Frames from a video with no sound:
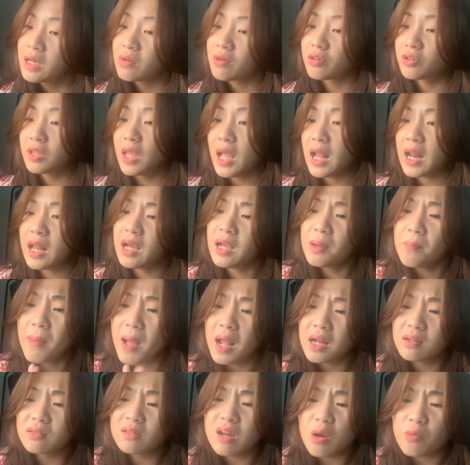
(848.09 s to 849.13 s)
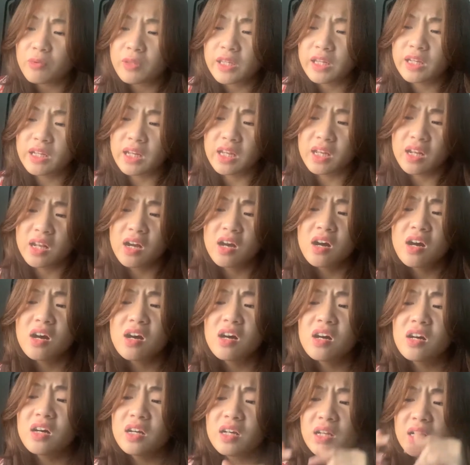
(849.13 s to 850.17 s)
Có thể là các bạn đọc sẽ thấy
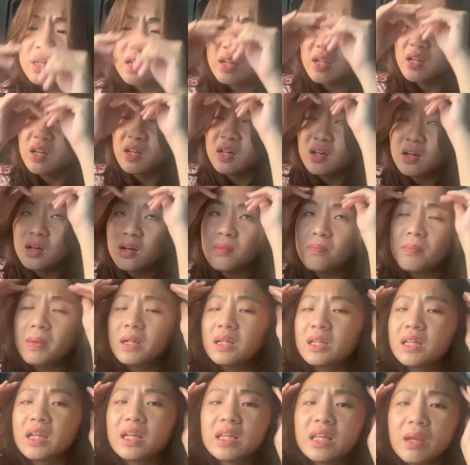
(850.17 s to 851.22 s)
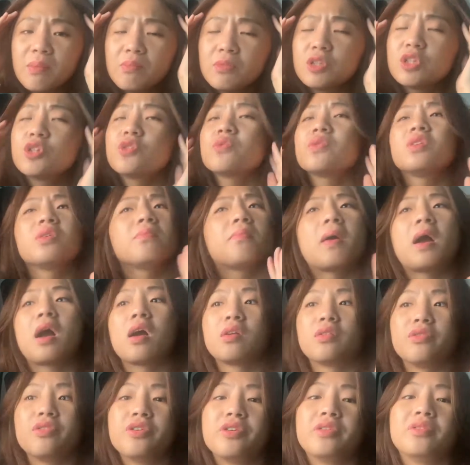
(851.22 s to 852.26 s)
hơi mất kiên nhẫn một chút nhưng mà
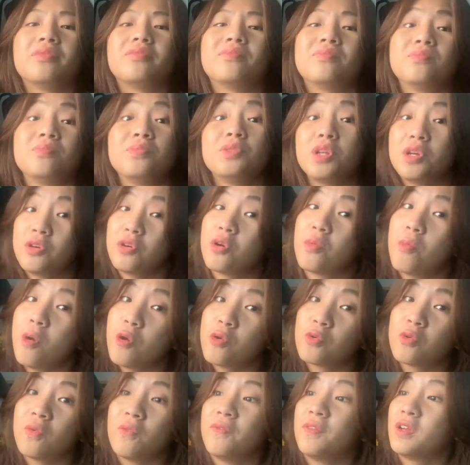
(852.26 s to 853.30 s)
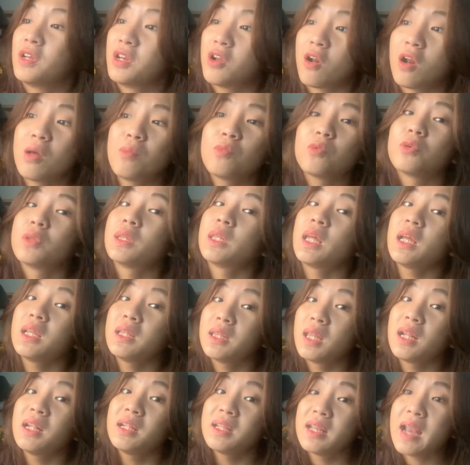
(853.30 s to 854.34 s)
đừng đừng có bỏ cuộc vì nó là một cuốn sách
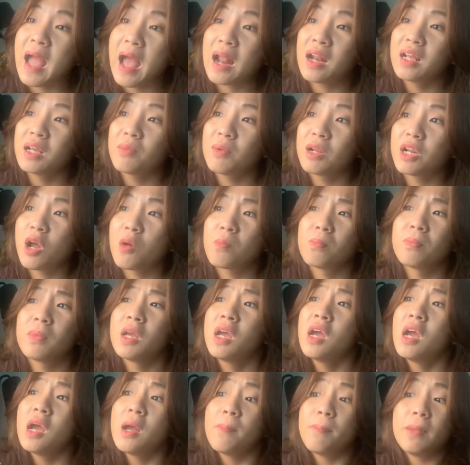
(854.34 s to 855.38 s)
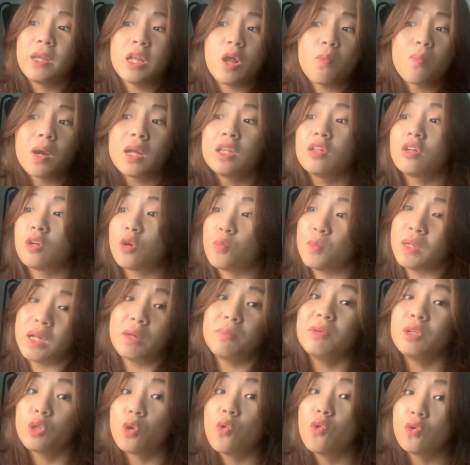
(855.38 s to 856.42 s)
rất đáng để các bạn đọc mình mình đọc ngay từ đầu mình đã
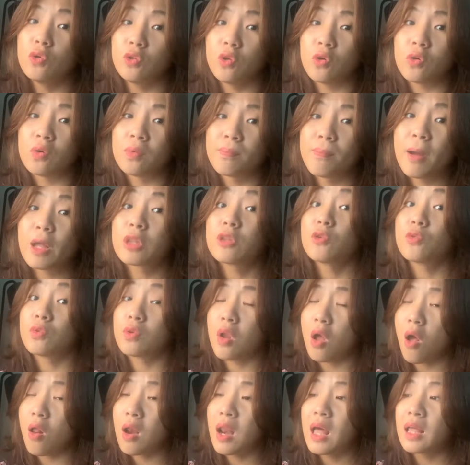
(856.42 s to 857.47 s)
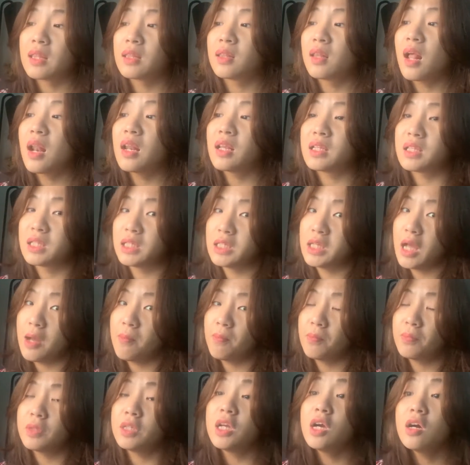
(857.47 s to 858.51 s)
bị thu hút rồi mặc dù nó là rất là chậm
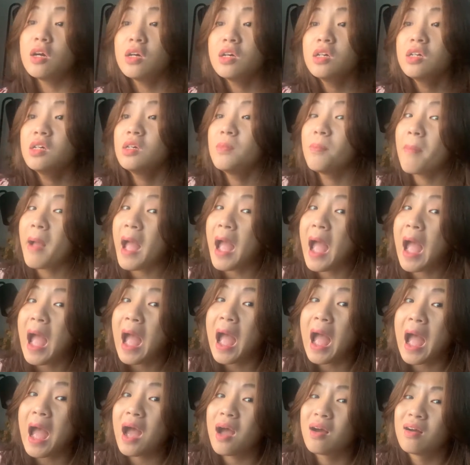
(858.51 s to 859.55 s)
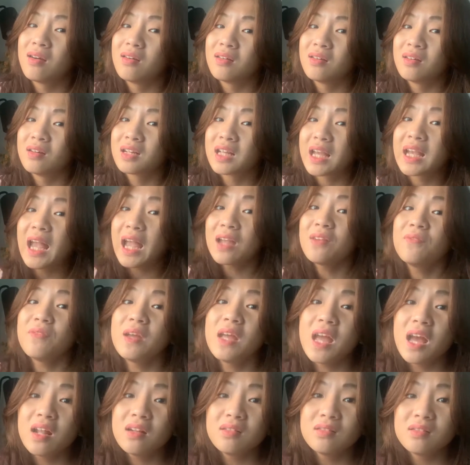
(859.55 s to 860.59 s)
nhưng mà cái cách
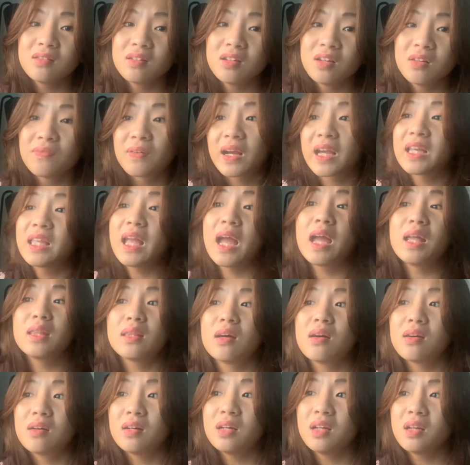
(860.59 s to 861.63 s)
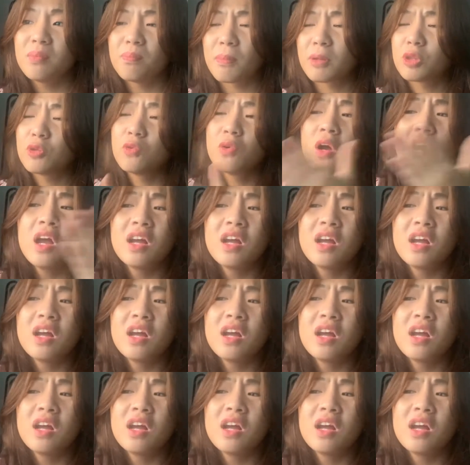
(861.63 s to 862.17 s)
viết và cái thế giới mặc dù